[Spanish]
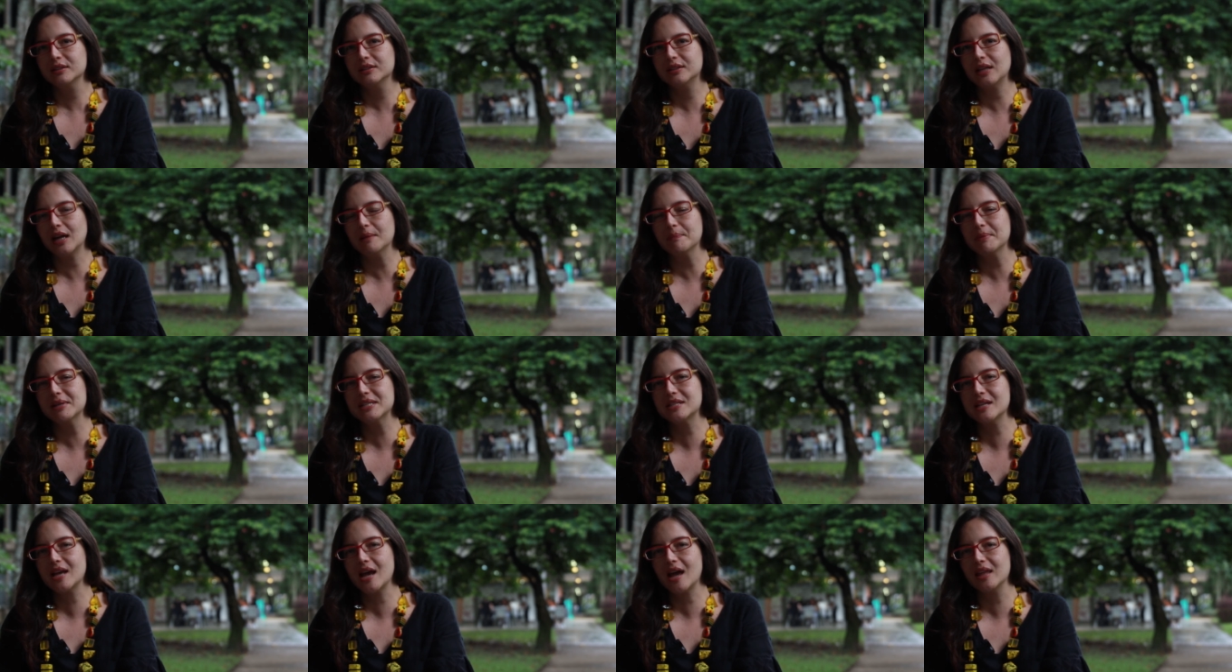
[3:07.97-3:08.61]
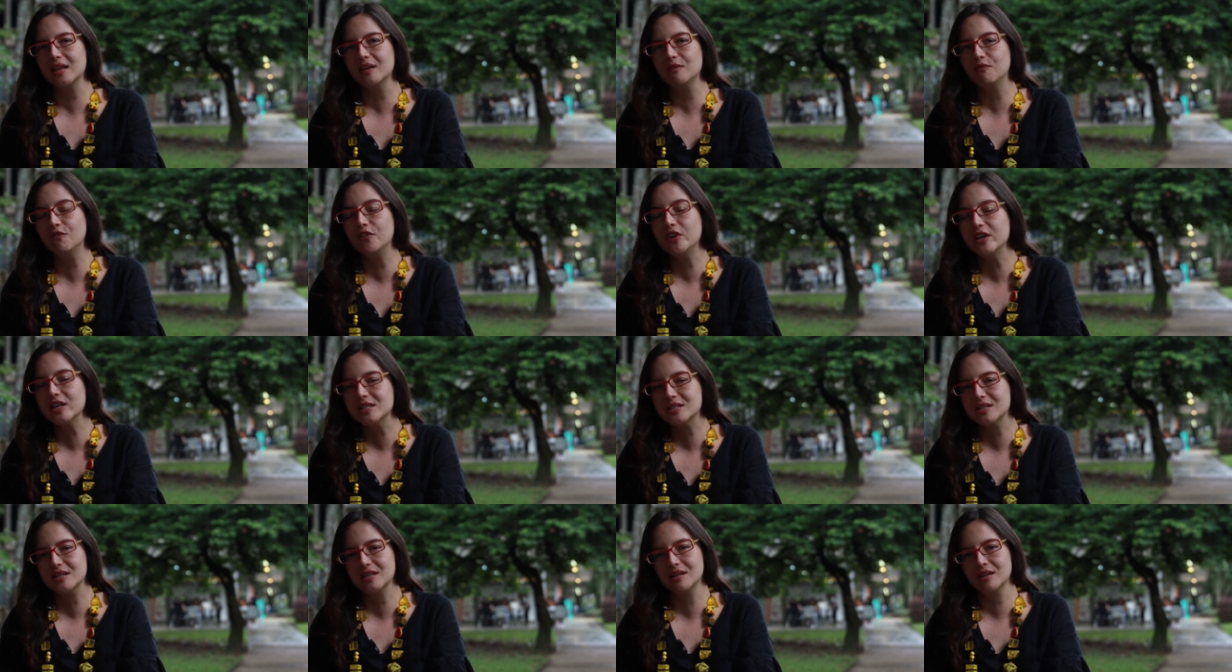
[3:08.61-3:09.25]
Tal vez sea
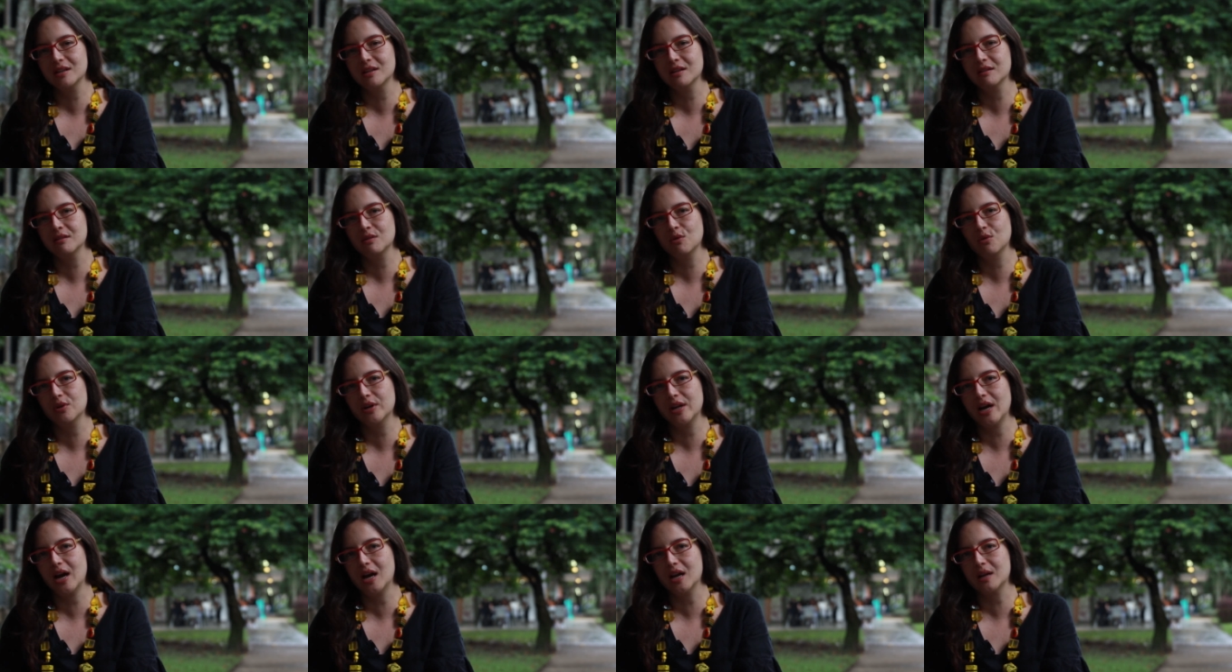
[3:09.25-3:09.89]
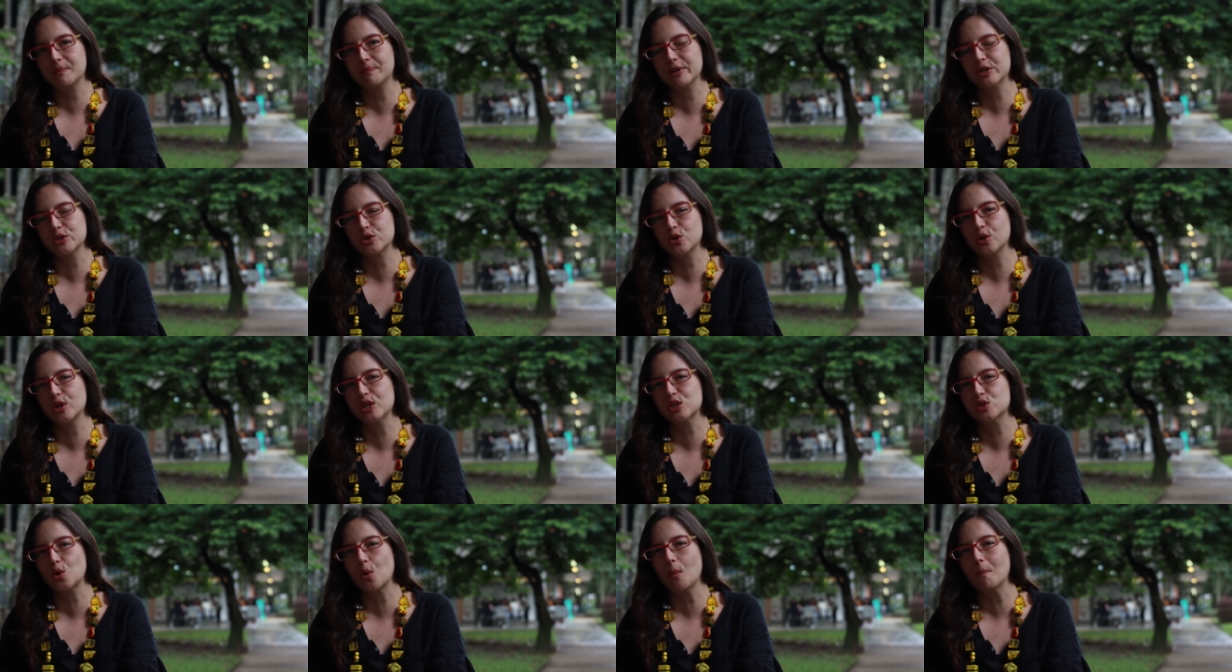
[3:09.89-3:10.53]
difícil lograr
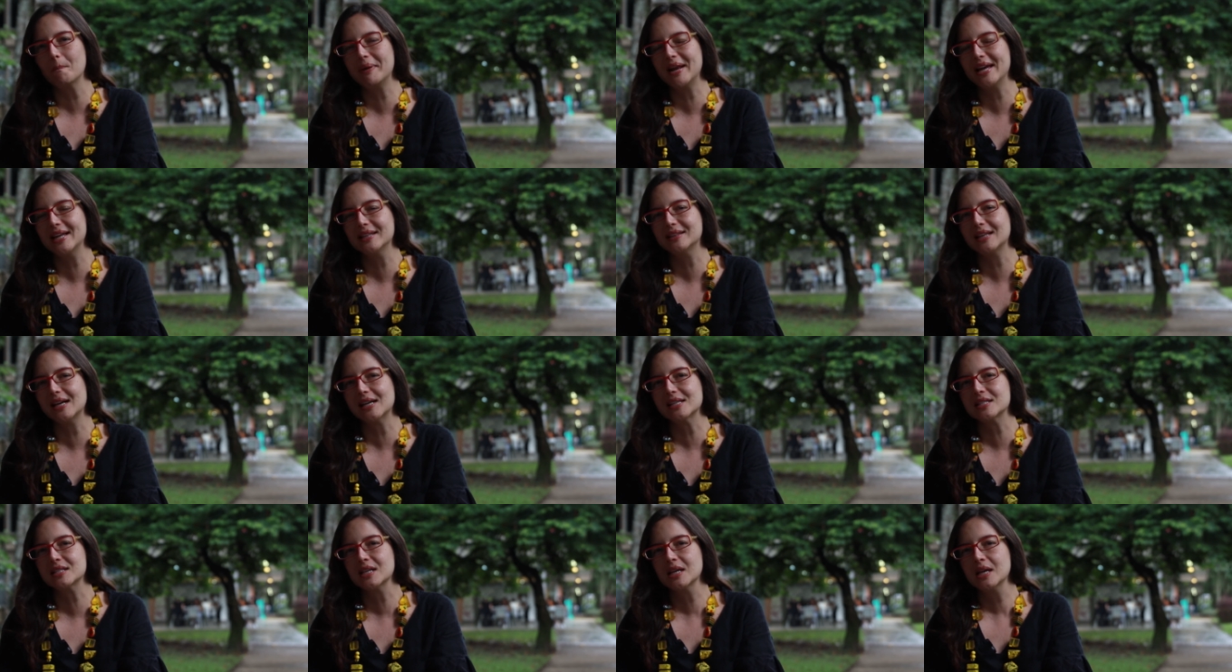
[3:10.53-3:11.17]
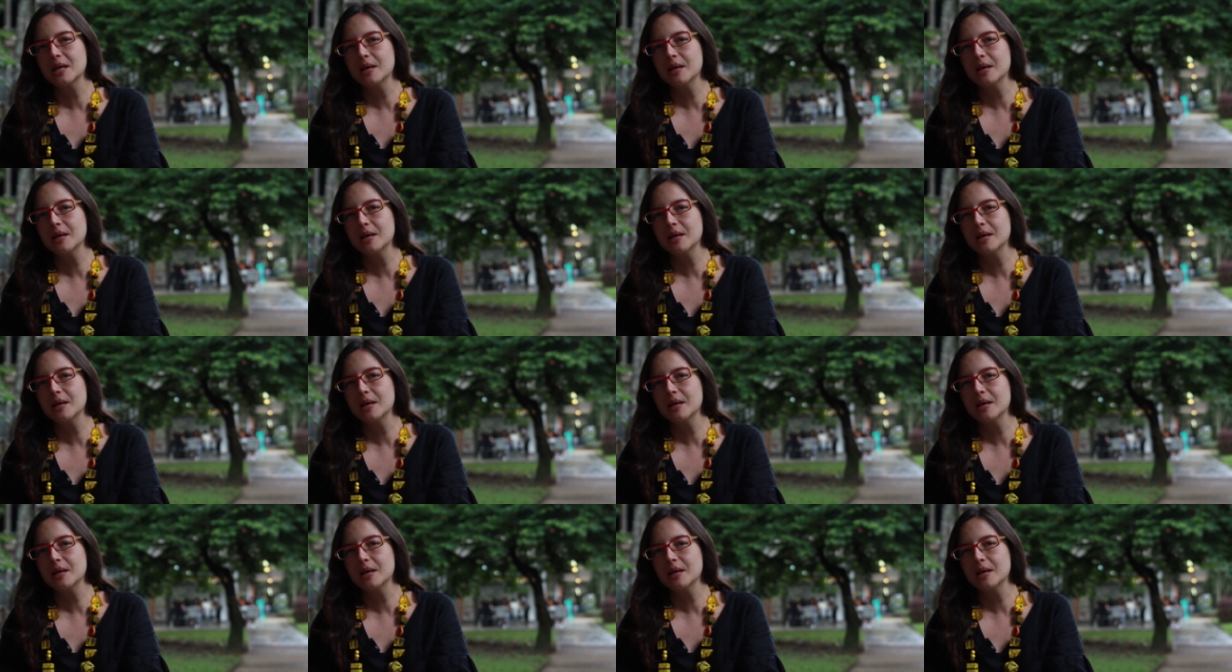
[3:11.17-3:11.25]
versiones completas,